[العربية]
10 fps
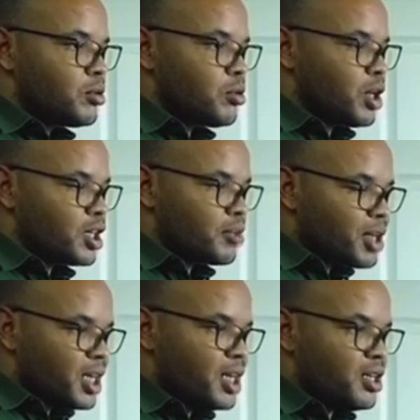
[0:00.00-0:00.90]
وهاد
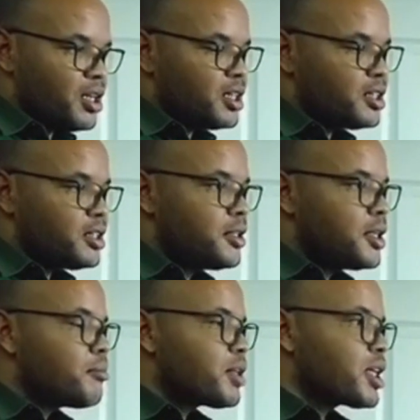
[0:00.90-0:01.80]
المرحله هذه
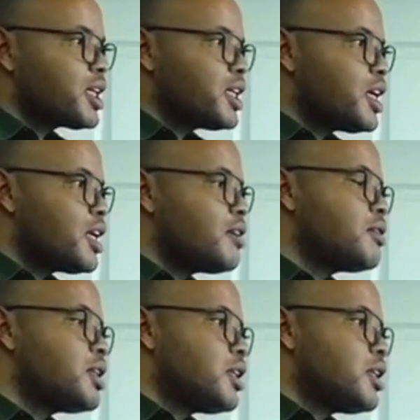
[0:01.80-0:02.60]
من خلال